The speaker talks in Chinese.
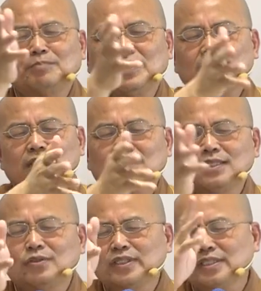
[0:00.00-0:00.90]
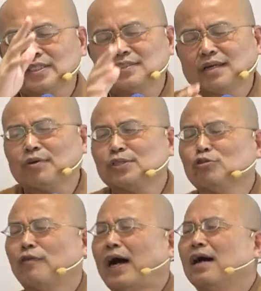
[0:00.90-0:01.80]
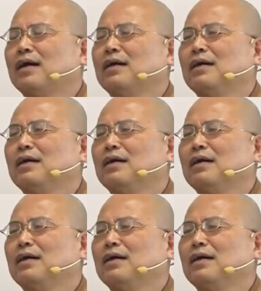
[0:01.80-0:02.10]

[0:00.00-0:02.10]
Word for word: 耳鼻舌的生对这身香味触发。